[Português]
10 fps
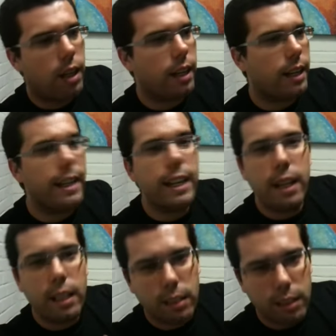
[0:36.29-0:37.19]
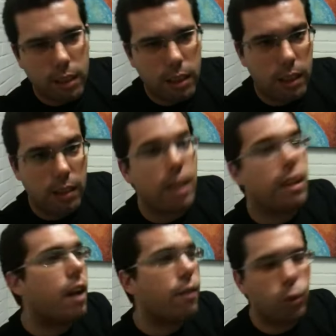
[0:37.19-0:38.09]
É, crianças que
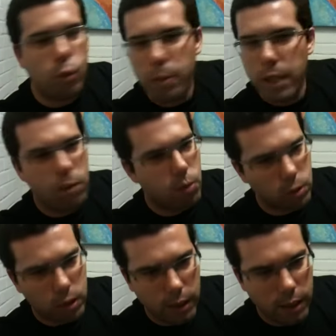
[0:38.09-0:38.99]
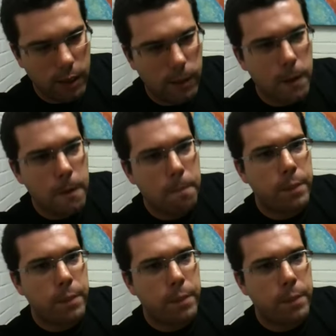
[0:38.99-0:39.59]
tentavam dormir não conseguiam,